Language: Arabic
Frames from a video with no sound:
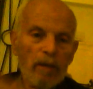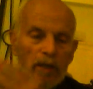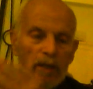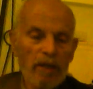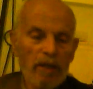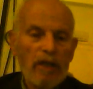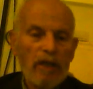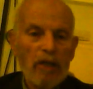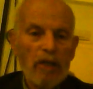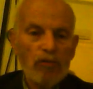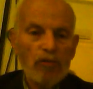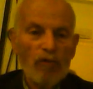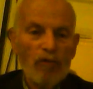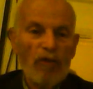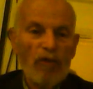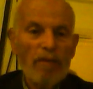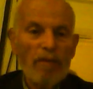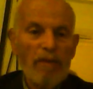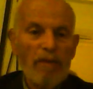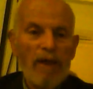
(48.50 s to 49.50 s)
اذا كان
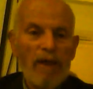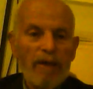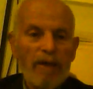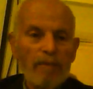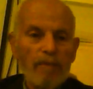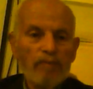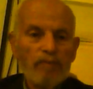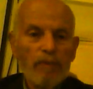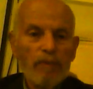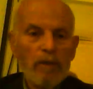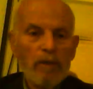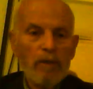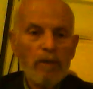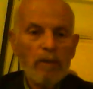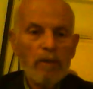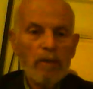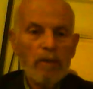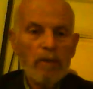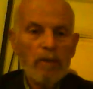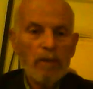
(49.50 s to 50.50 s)
طوفان مائي
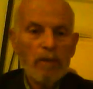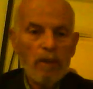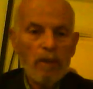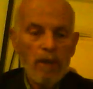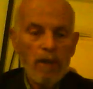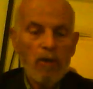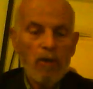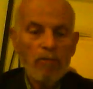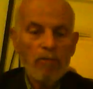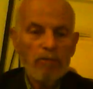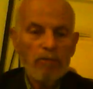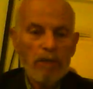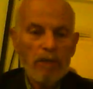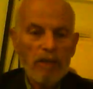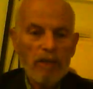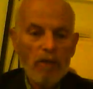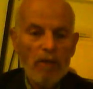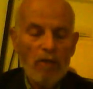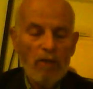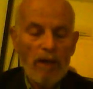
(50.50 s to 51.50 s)
لقوم
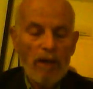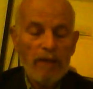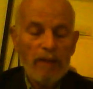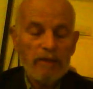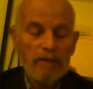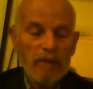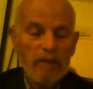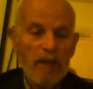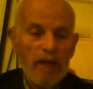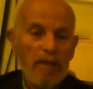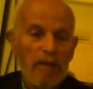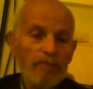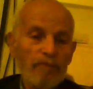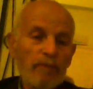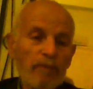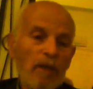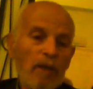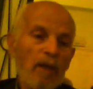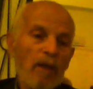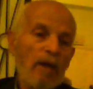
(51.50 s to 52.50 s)
سيدنا نوح عليه السلام
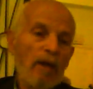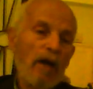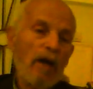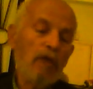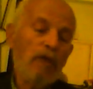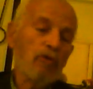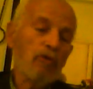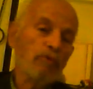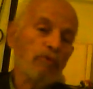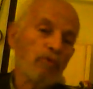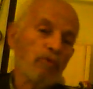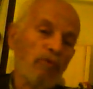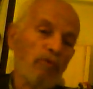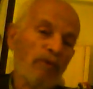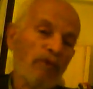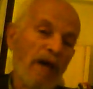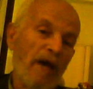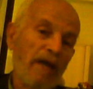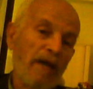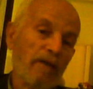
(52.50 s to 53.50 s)
عندكم
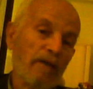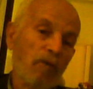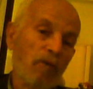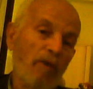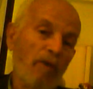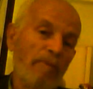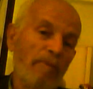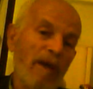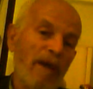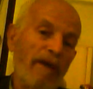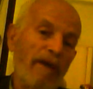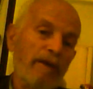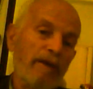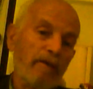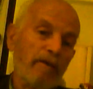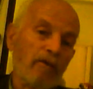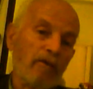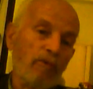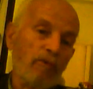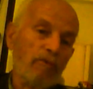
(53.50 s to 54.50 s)
طوفان وبائي
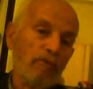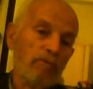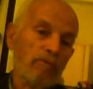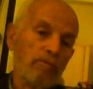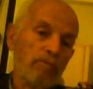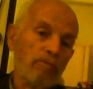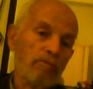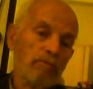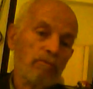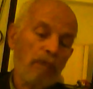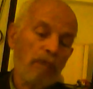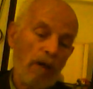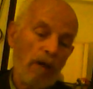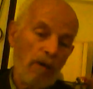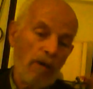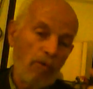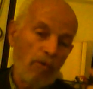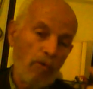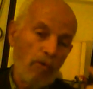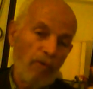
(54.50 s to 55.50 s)

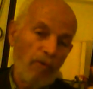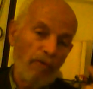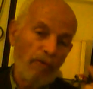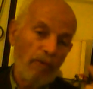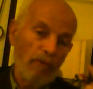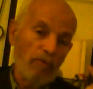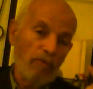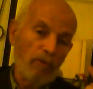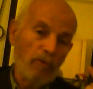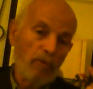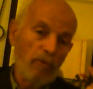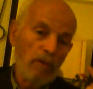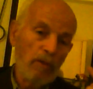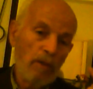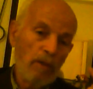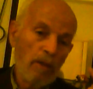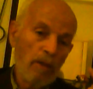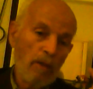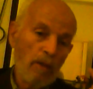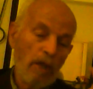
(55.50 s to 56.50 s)
حاولوا يفهموا
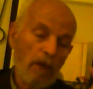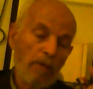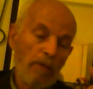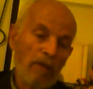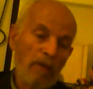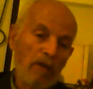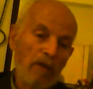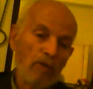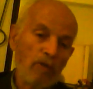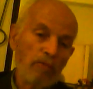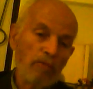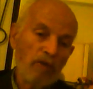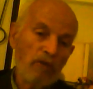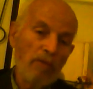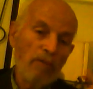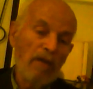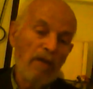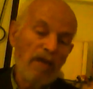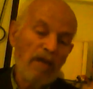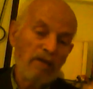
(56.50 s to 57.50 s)
اللي ما عندكم
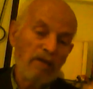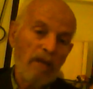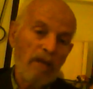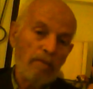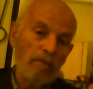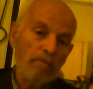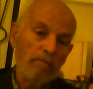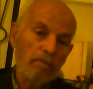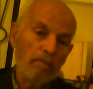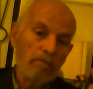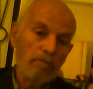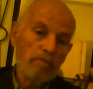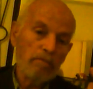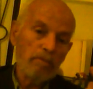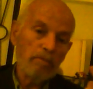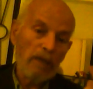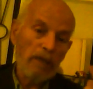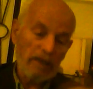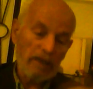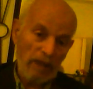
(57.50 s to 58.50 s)
شيء من الاسلام
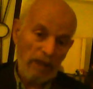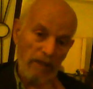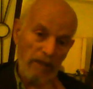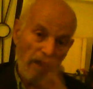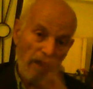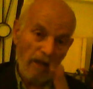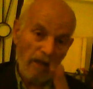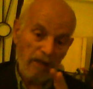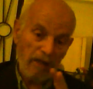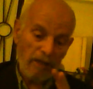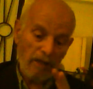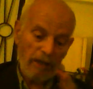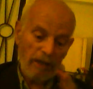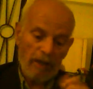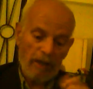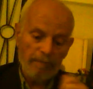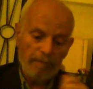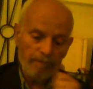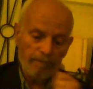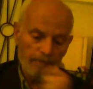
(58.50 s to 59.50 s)
انت حتى
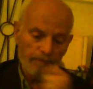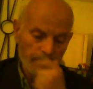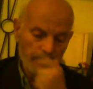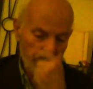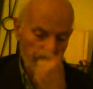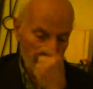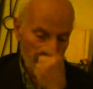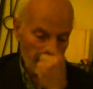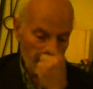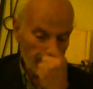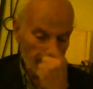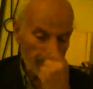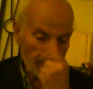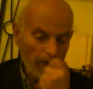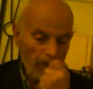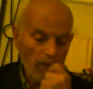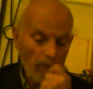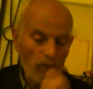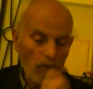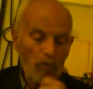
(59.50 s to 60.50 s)
كبريه
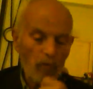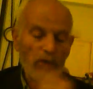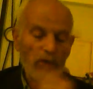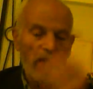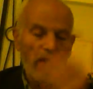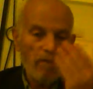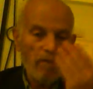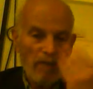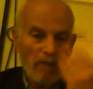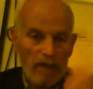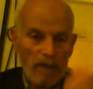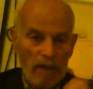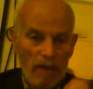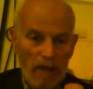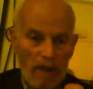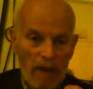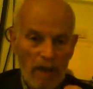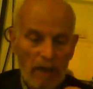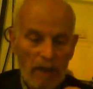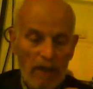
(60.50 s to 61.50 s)
دائما
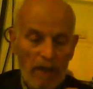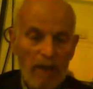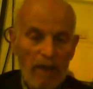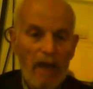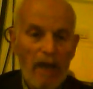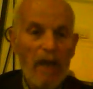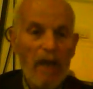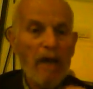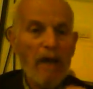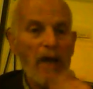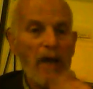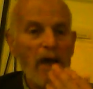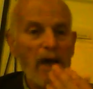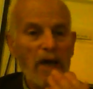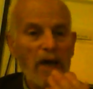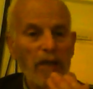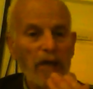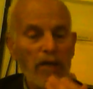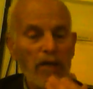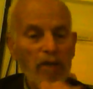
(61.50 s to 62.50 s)
الأقلية
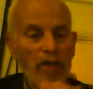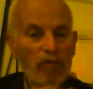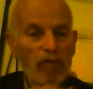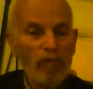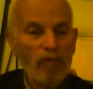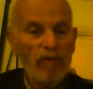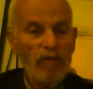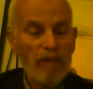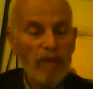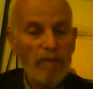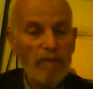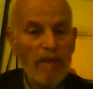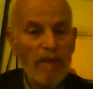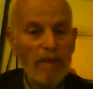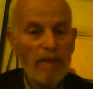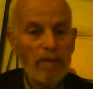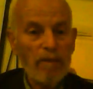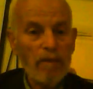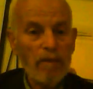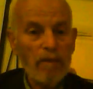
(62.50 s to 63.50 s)
احنا رفض الثمن